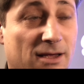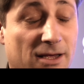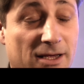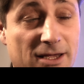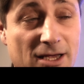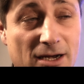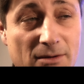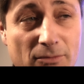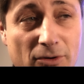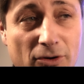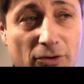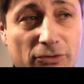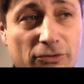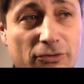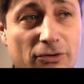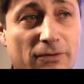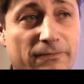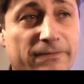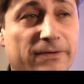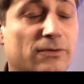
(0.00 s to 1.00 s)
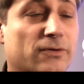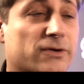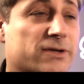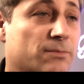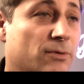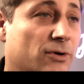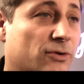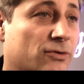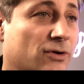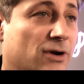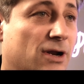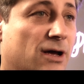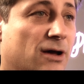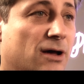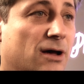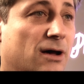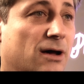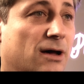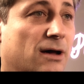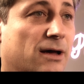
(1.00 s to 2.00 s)
également d'un financement de
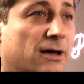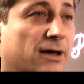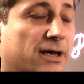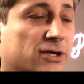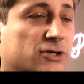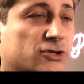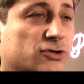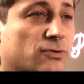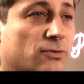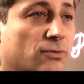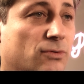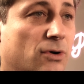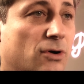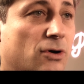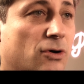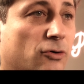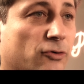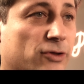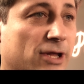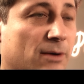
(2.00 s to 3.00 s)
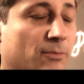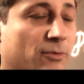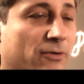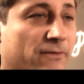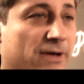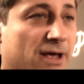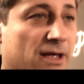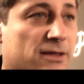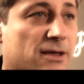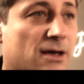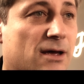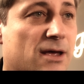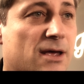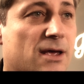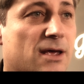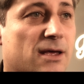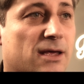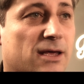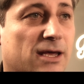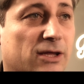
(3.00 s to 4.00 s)
la région euh, Rhône-Alpes-Auvergne.
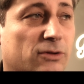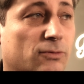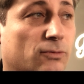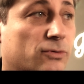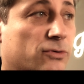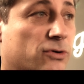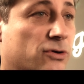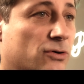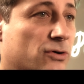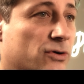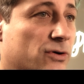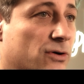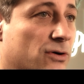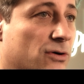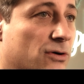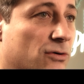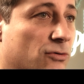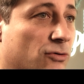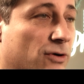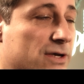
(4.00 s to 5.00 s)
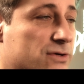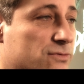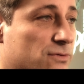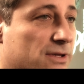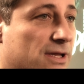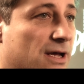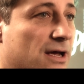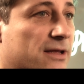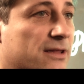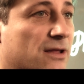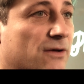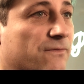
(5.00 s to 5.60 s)
Et donc euh, le résultat est